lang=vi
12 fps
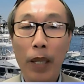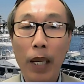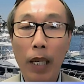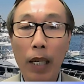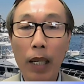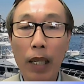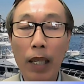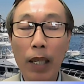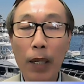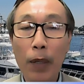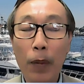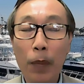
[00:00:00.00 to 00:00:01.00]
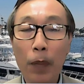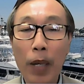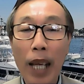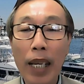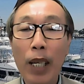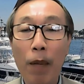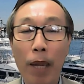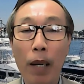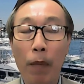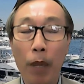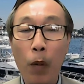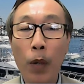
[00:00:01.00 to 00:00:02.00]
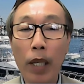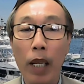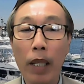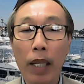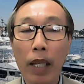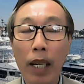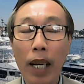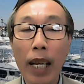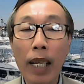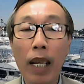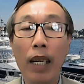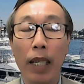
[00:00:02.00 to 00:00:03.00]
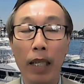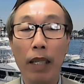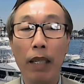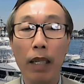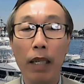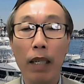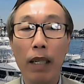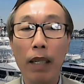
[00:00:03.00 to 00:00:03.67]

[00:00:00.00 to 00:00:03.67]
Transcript: thì đây có phải là một cái quyết định ngay ở hiện trường